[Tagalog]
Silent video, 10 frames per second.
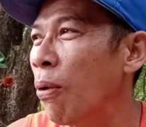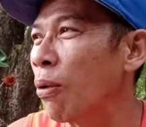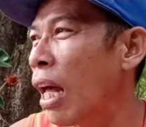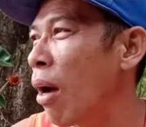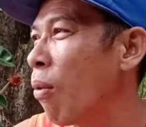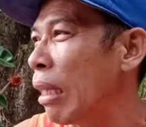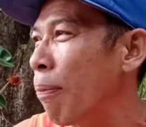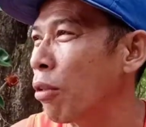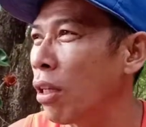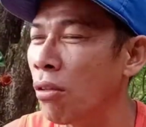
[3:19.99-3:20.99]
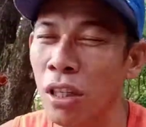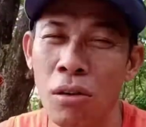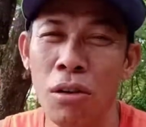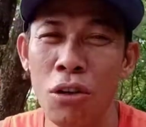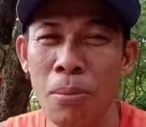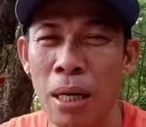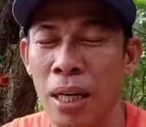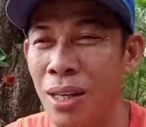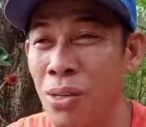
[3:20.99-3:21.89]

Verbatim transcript: ko tawa tapos ano siguro yung mga